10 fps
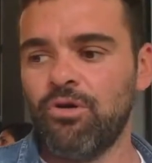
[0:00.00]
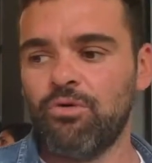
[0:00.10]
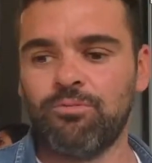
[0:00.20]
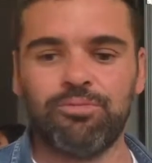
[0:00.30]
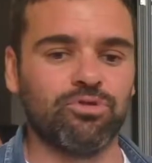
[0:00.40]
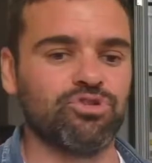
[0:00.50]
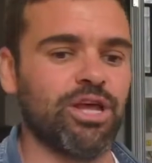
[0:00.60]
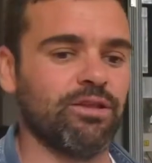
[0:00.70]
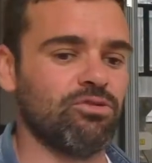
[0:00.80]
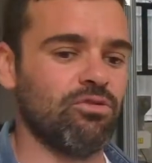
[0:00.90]
un
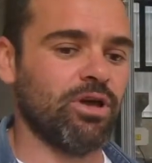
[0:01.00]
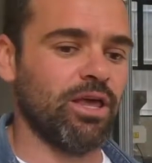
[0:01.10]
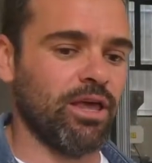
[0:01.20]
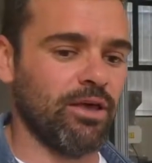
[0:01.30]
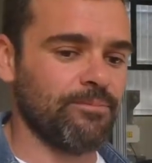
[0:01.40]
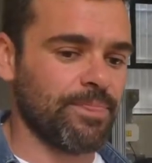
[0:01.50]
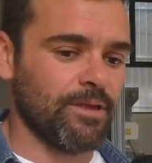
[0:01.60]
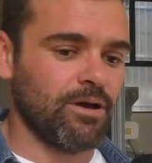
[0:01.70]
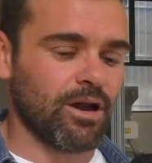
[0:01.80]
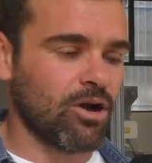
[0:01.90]
progetto che
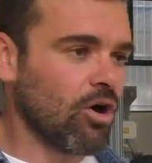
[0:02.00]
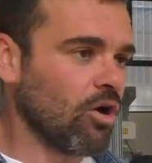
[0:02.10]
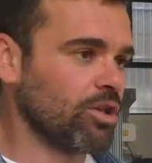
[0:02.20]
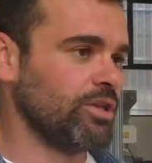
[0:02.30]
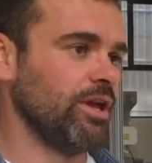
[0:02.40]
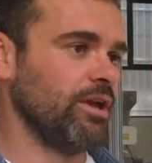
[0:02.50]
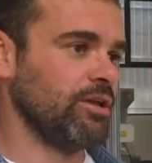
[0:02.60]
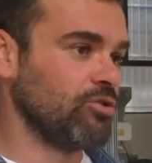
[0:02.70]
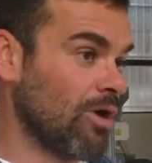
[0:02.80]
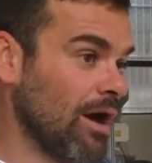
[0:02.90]
raccoglie
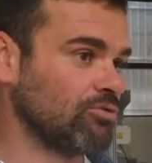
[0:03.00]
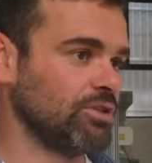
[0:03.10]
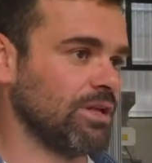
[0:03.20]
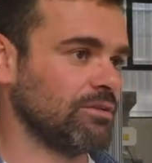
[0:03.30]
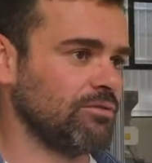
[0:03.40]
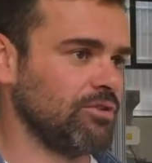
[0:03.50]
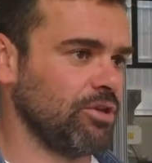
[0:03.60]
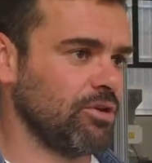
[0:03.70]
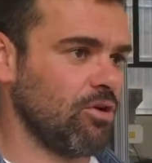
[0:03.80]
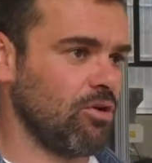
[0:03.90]
il know-how di tanti
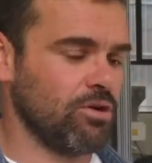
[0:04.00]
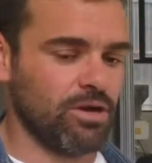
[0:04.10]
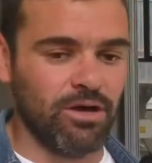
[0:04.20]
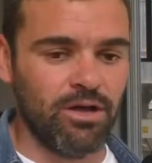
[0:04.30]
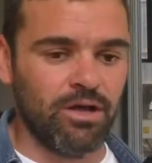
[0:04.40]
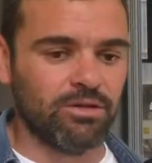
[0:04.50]
vigneron,